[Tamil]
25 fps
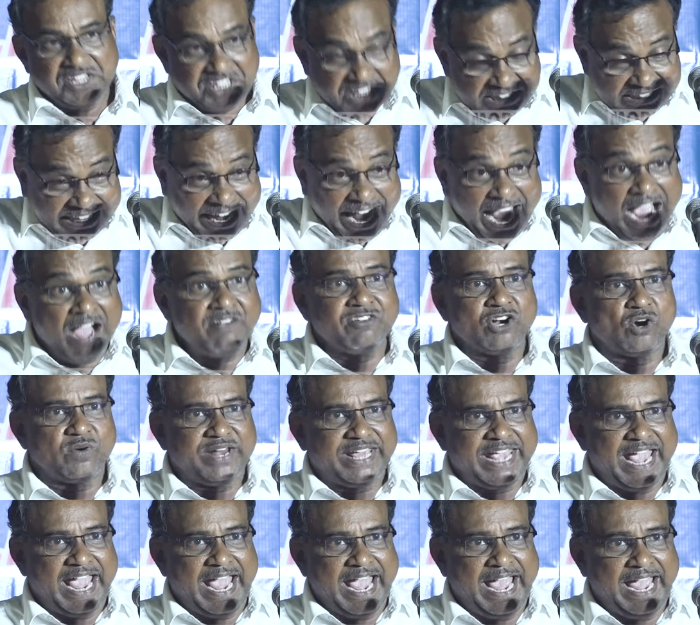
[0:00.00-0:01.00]

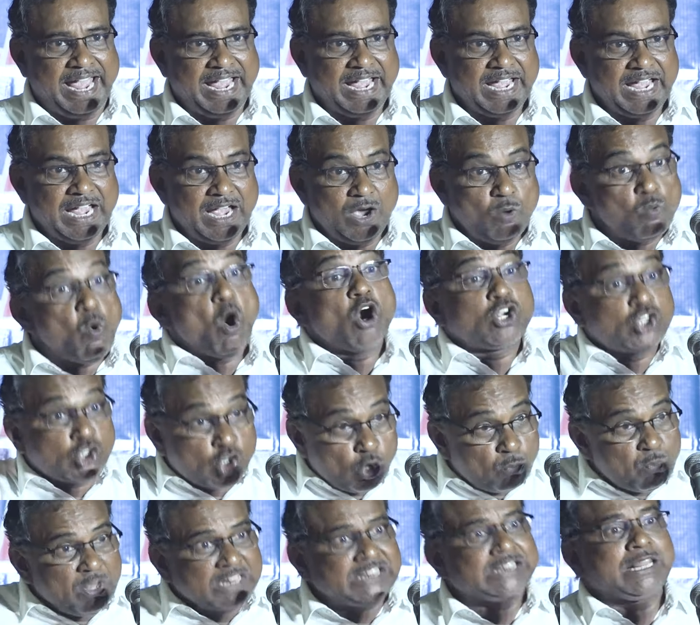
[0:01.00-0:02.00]
இந்தியாவினுடைய
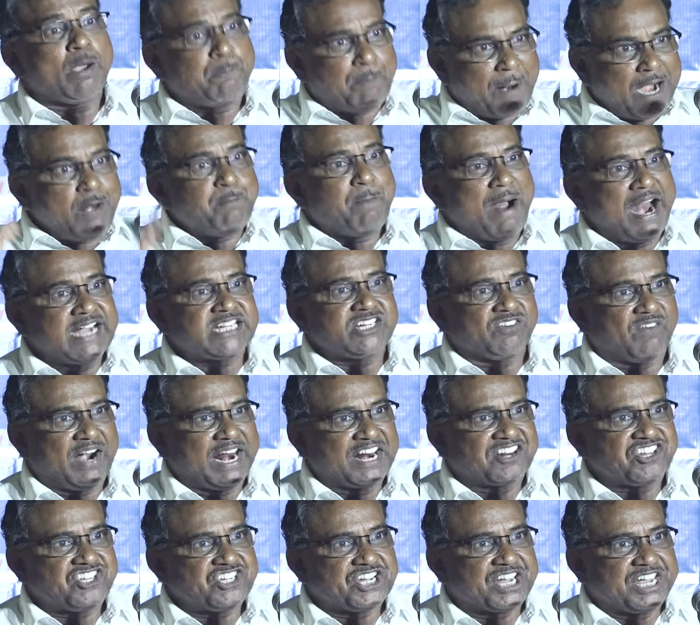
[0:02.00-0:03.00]
ஒட்டுமொத்த பண்பாட்டு
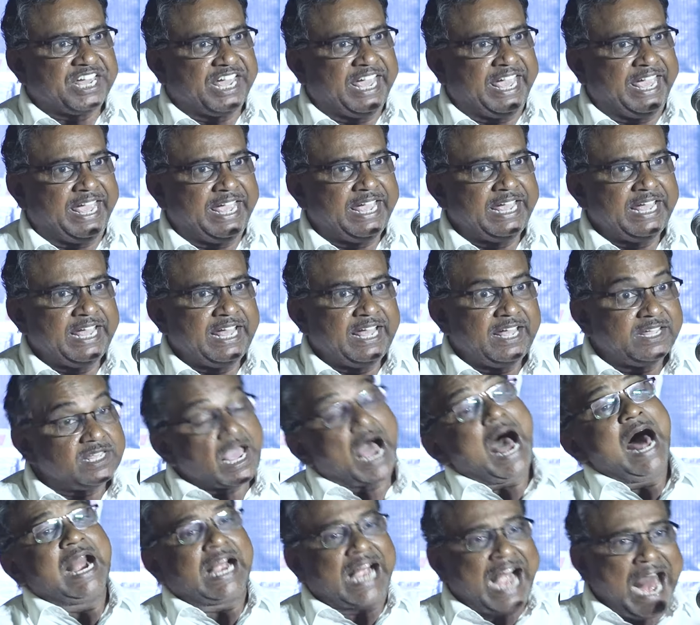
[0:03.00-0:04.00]
வளர்ச்சிக்கு
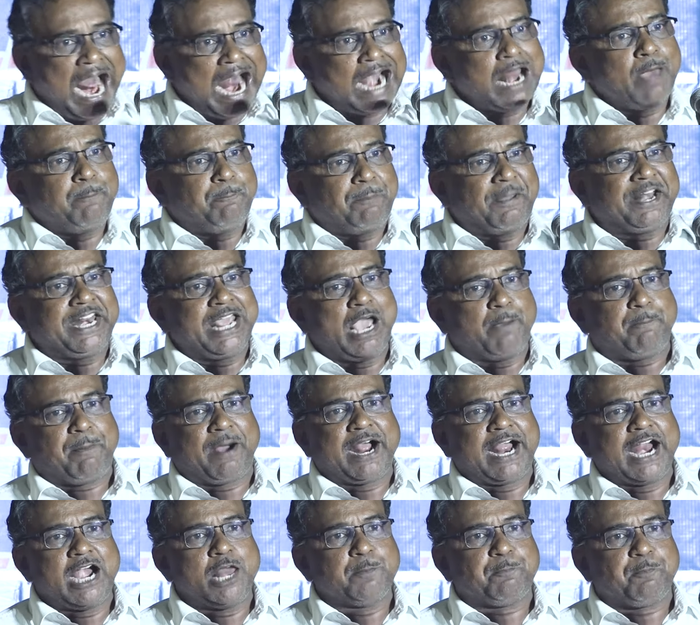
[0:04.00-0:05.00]
யாரா அளப்பரிய
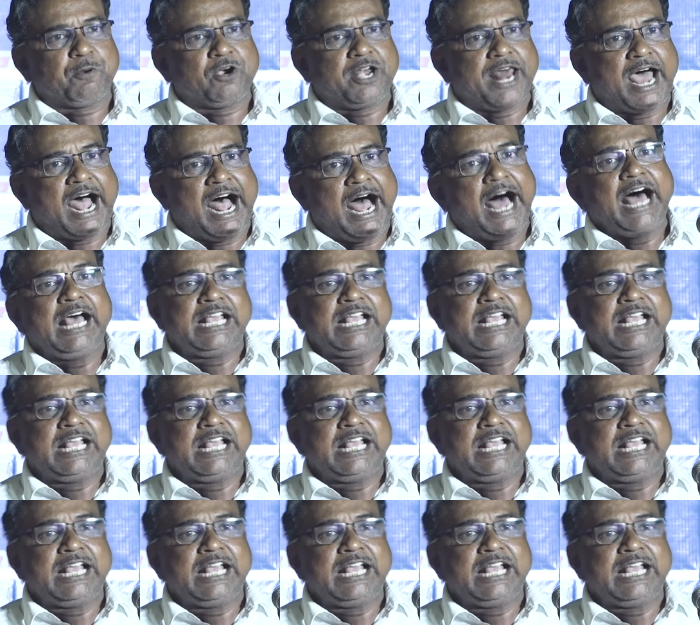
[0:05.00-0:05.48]
பங்களிப்புனா